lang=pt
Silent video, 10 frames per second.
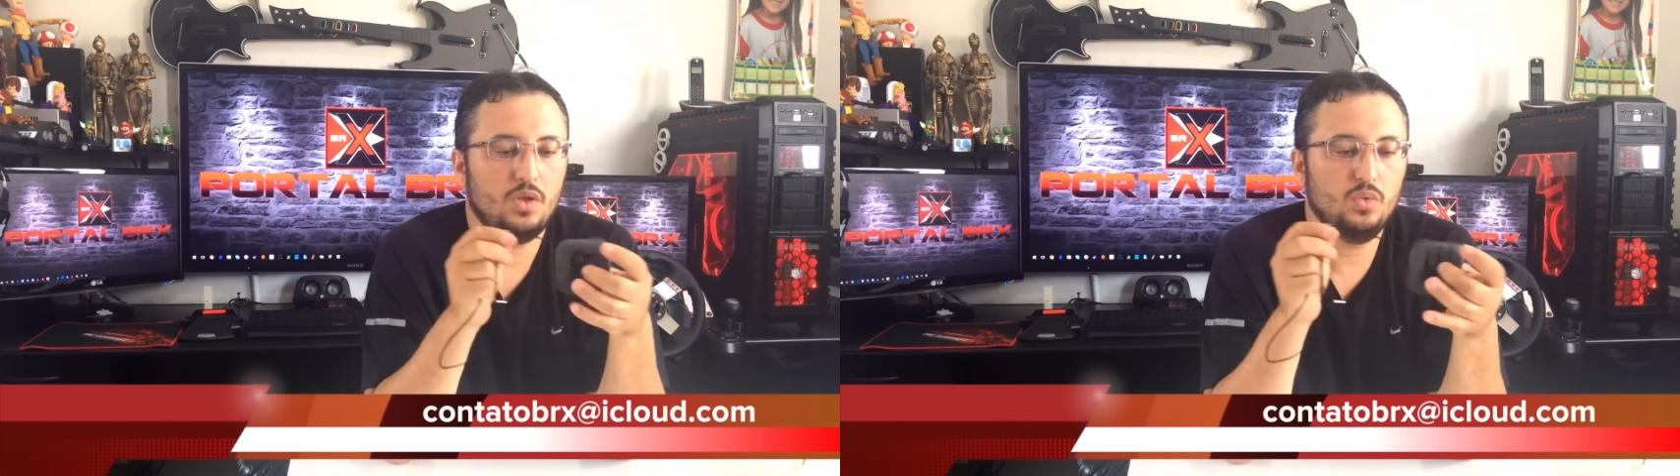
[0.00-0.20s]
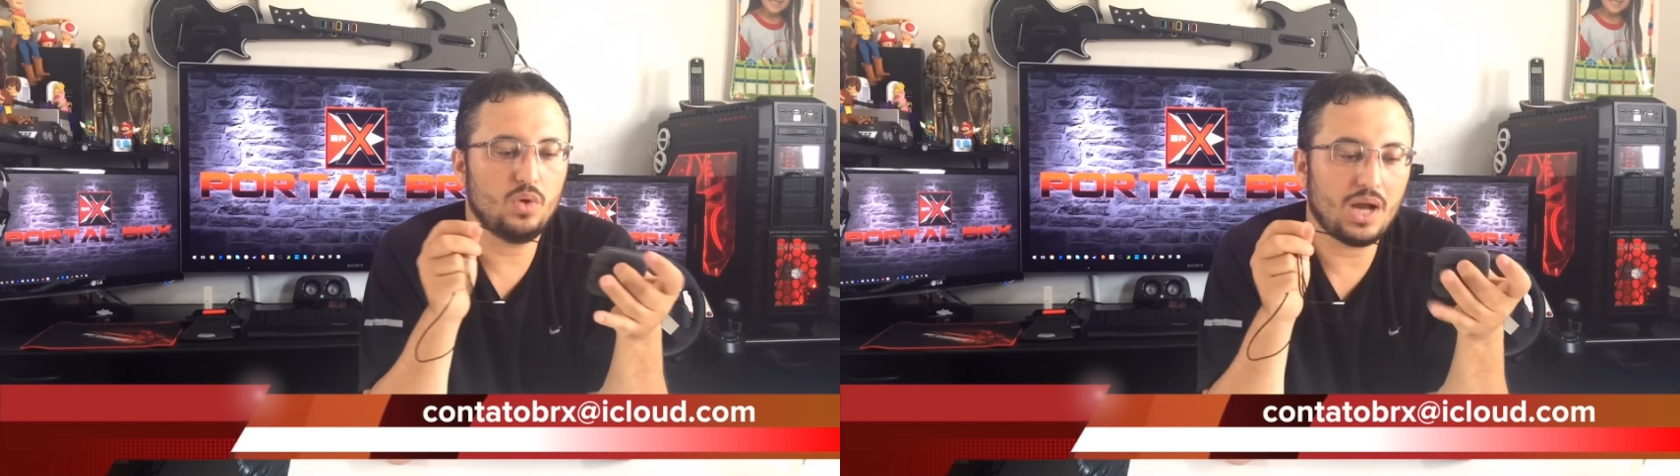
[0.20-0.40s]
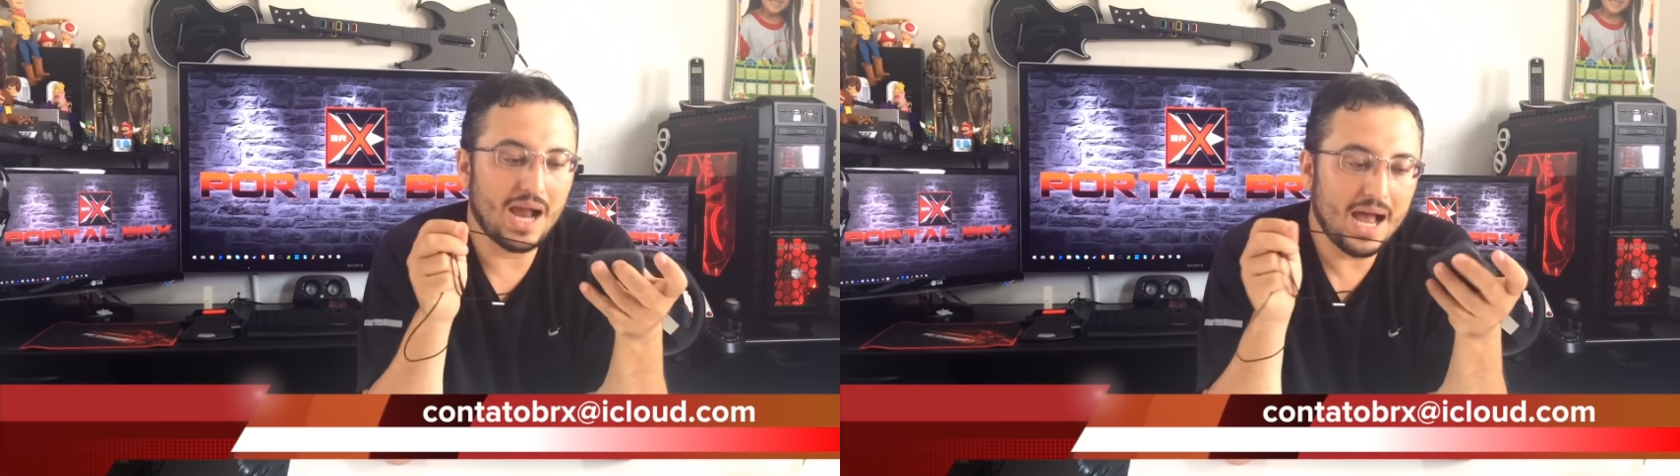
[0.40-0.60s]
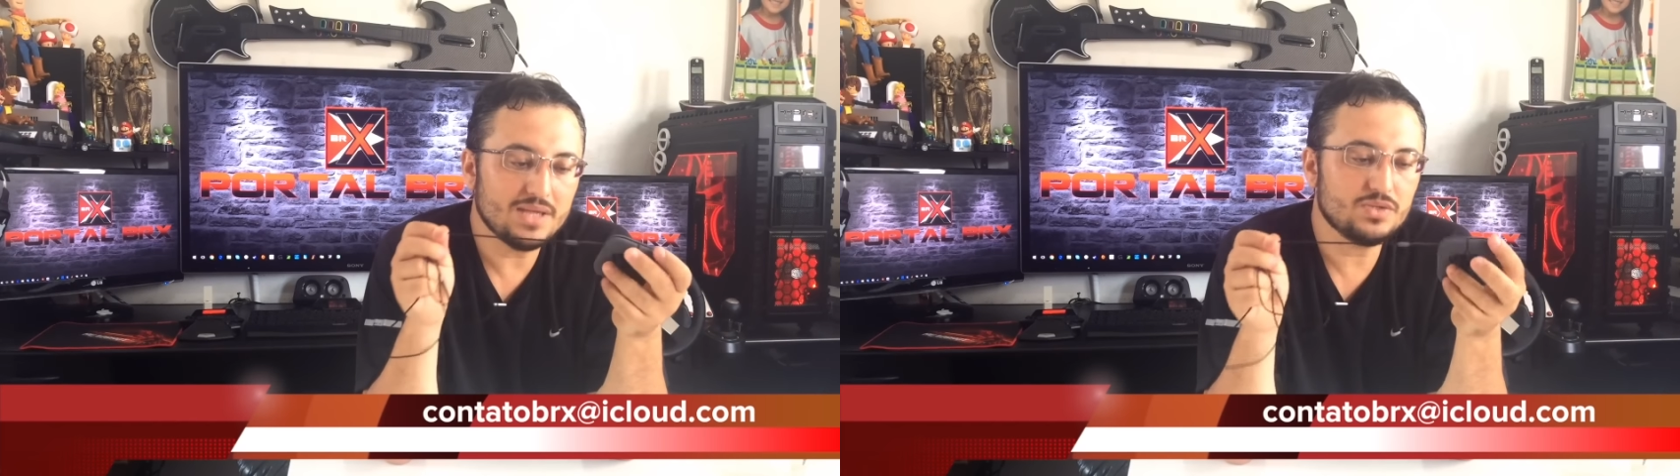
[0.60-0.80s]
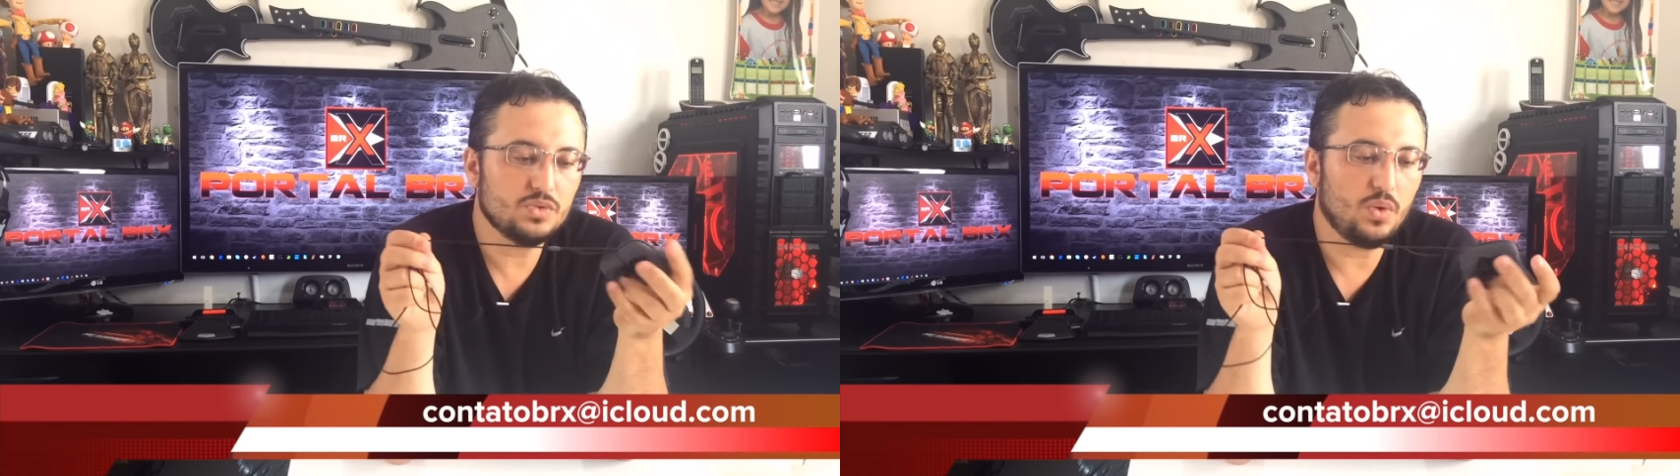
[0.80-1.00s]
No
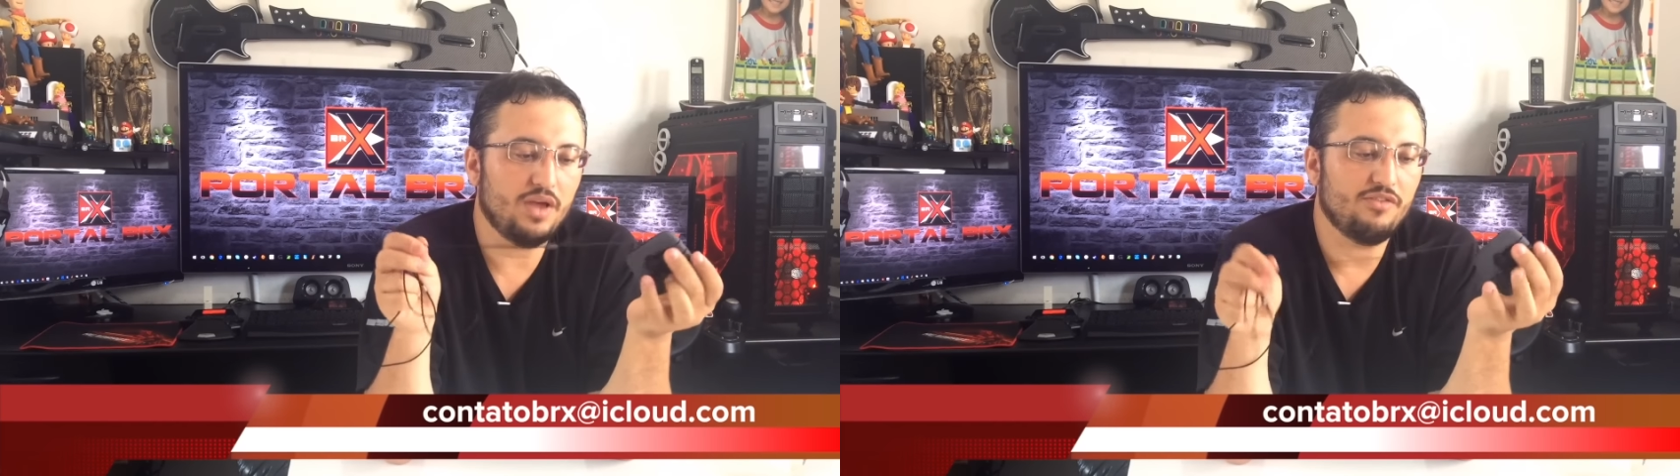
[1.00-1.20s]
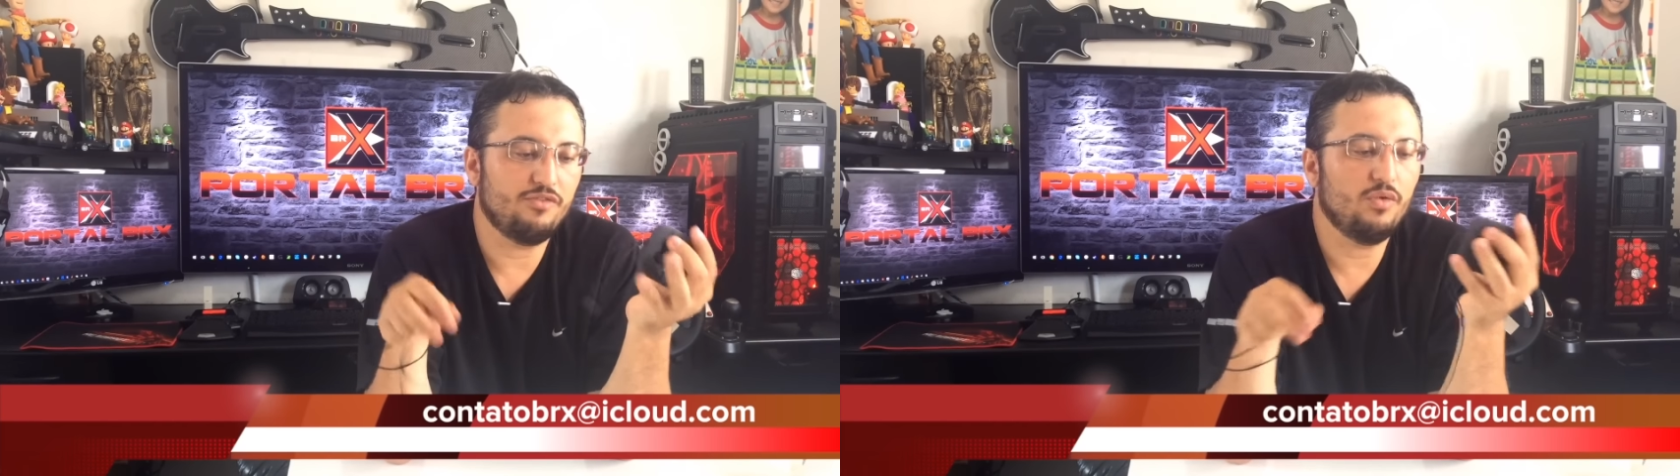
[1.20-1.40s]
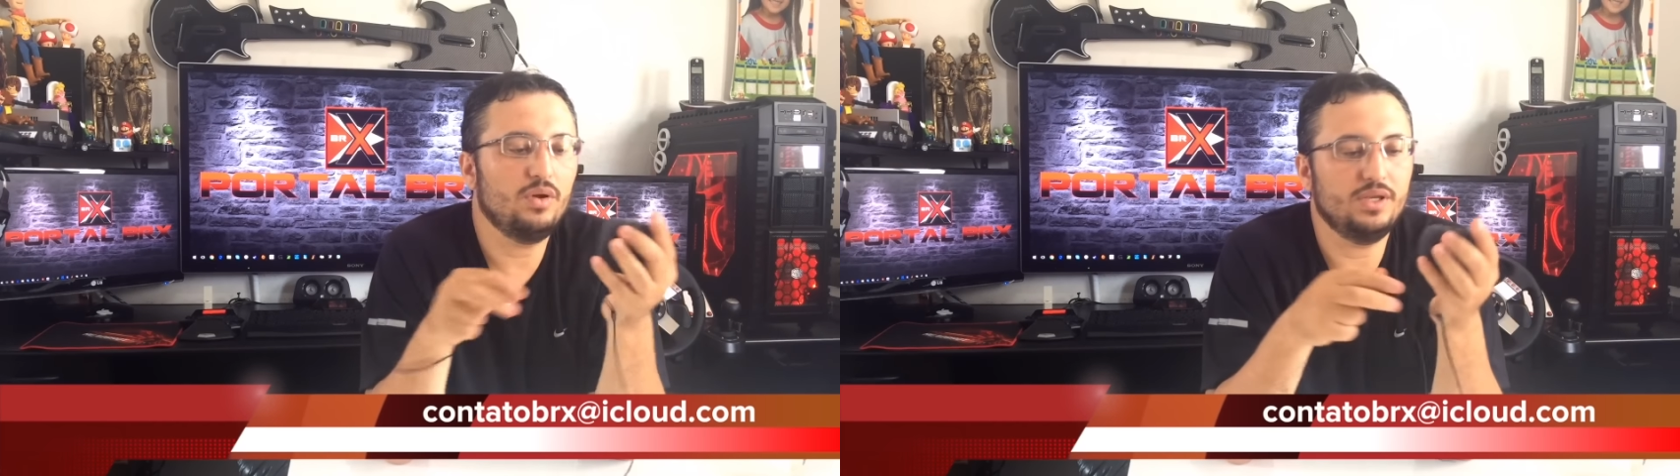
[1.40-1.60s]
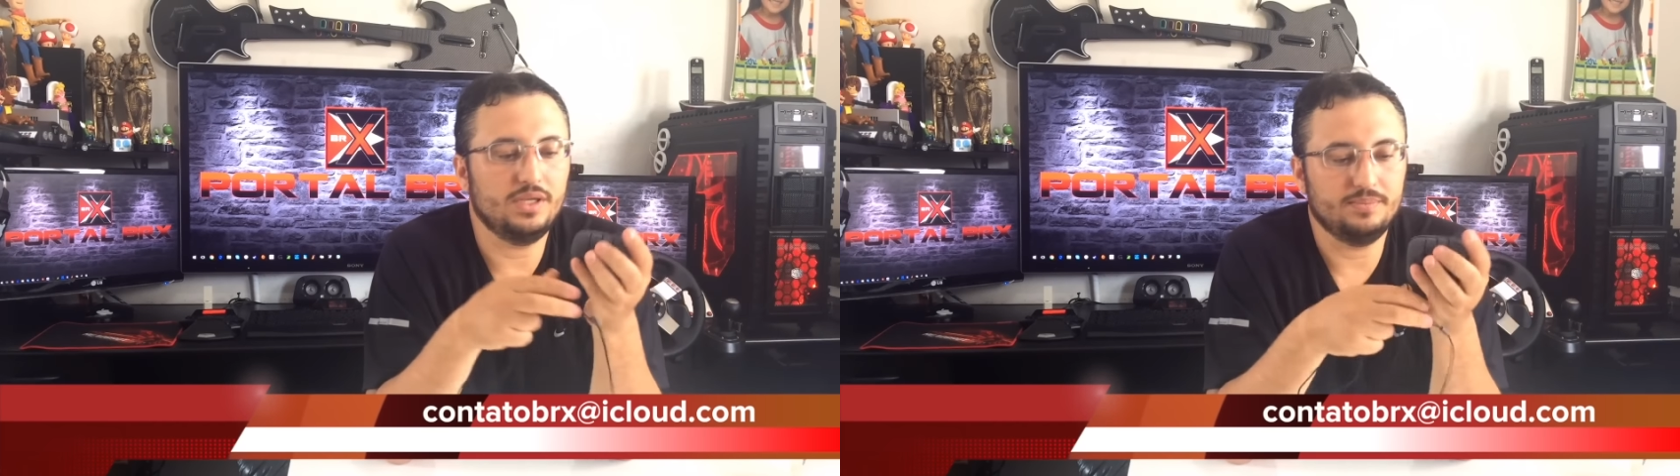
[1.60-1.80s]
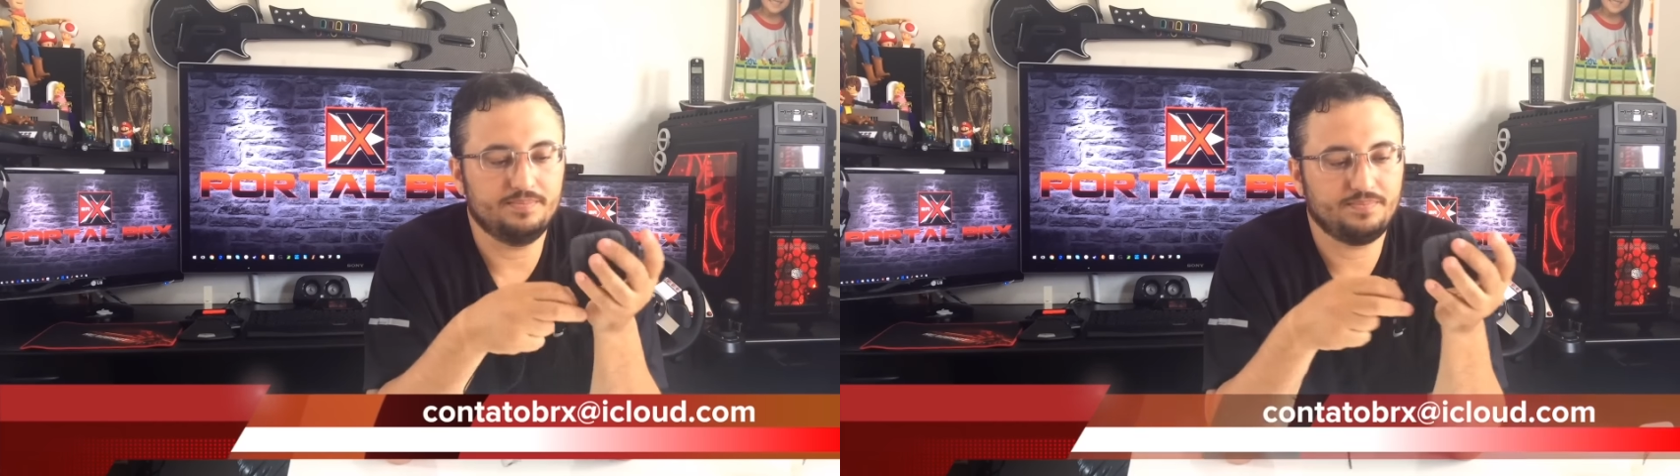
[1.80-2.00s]
caso do
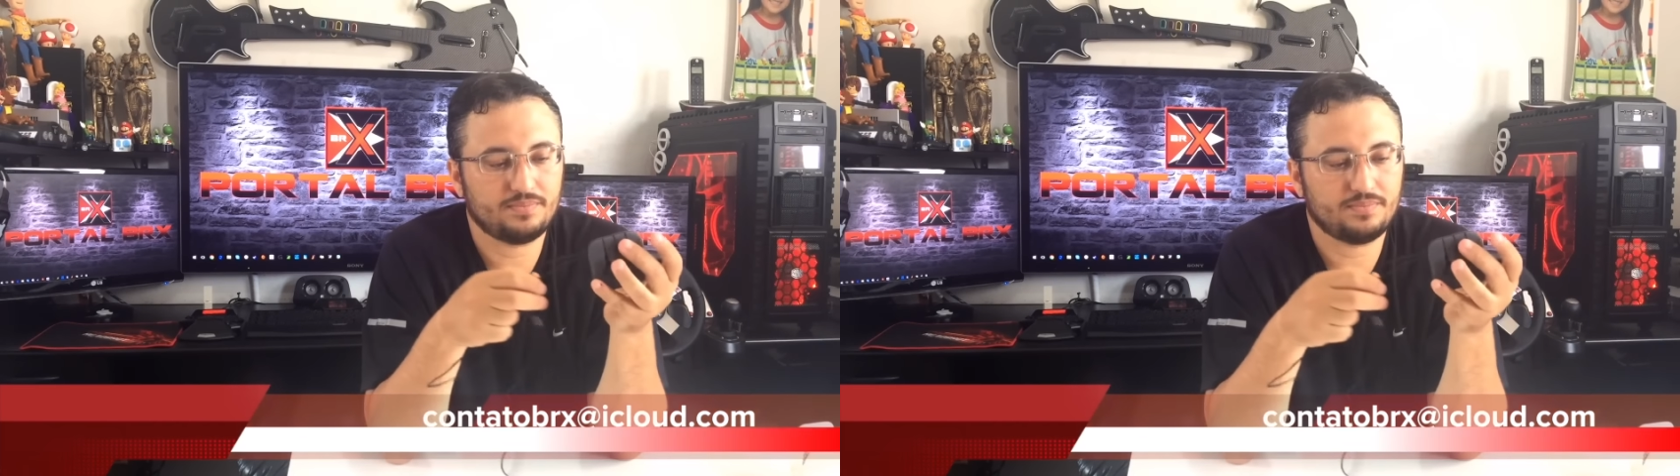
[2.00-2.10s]
iPhone,